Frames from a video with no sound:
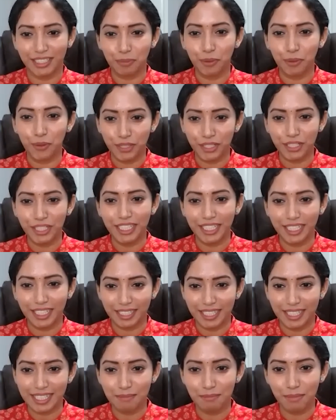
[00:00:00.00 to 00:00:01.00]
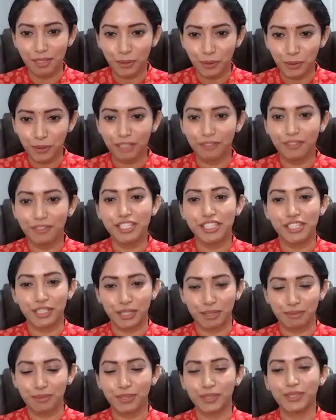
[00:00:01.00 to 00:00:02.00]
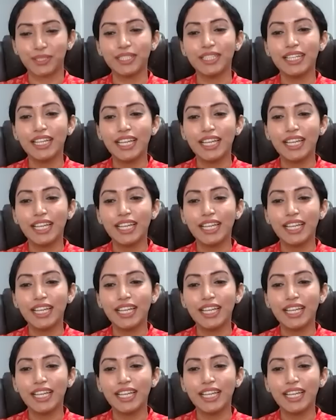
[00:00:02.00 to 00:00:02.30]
போட்டு நீங்க அந்த சிம்பிள் கூட வச்சிருக்கும் போது